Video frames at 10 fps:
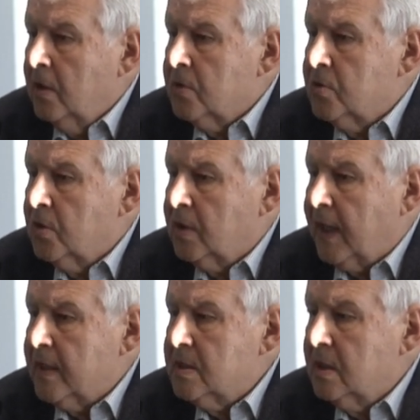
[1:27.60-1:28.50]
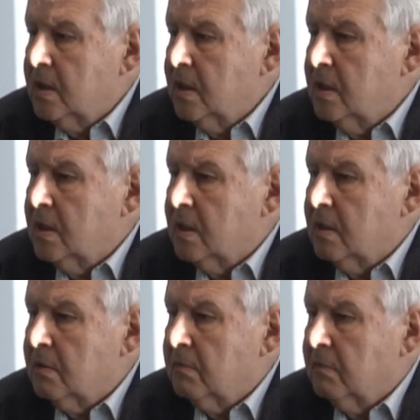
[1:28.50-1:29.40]
So geistern in,
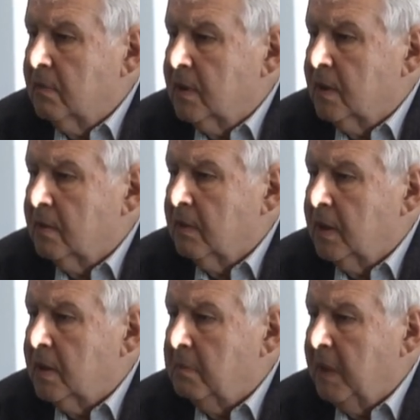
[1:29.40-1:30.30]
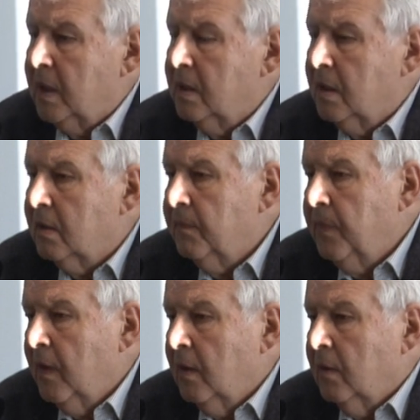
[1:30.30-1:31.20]
der, in, den, in den
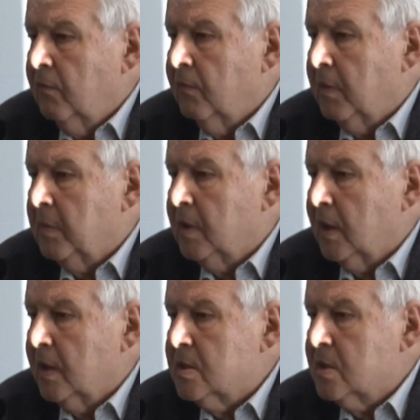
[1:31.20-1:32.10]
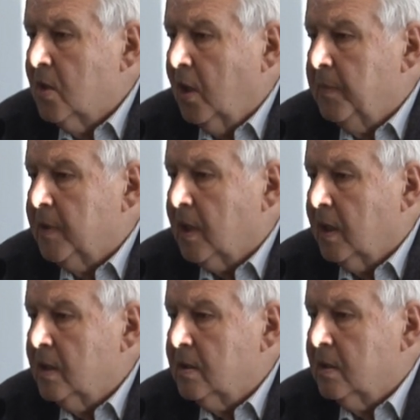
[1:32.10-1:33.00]
Medien, wenn man die letzten Jahre
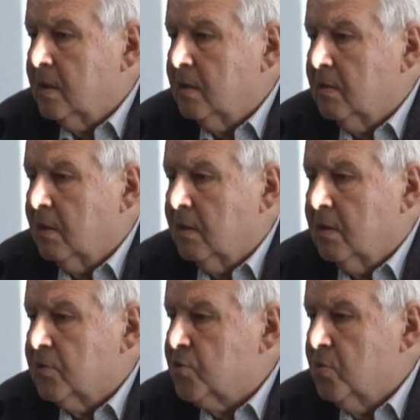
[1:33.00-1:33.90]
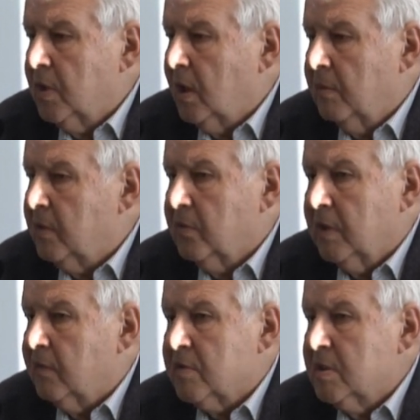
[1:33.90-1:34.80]
betrachtet, eine Summe, glaube ich, von
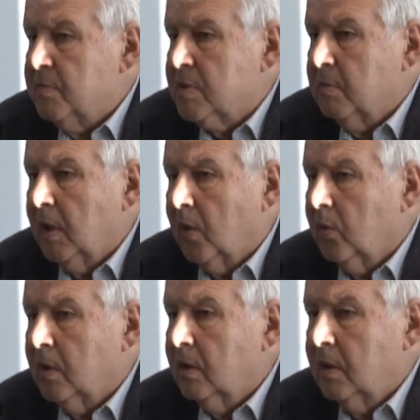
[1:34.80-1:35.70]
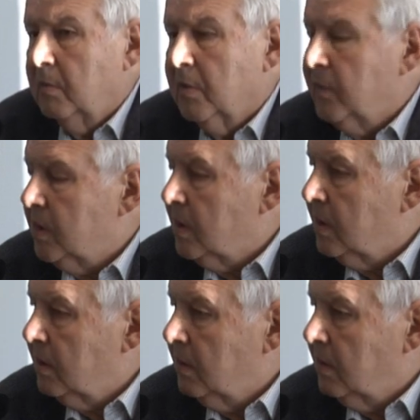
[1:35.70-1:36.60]
etwa 17 Millionen immer
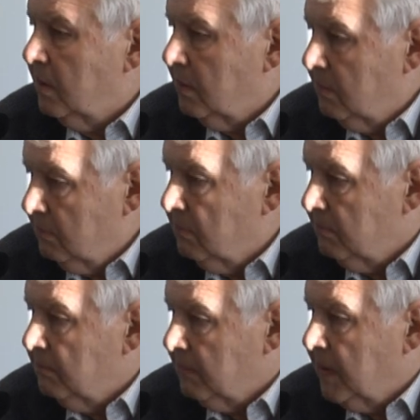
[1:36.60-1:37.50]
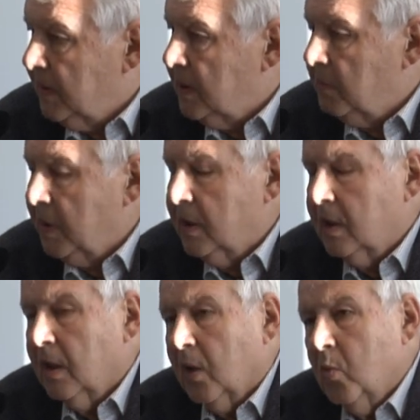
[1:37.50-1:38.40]
wieder in den
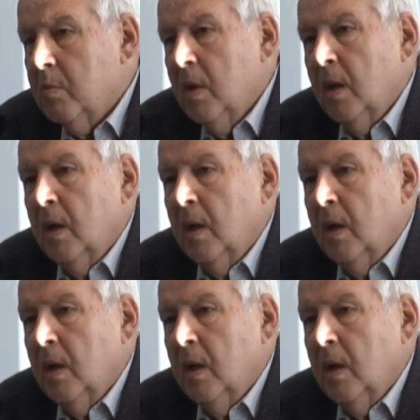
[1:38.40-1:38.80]
Medien herum.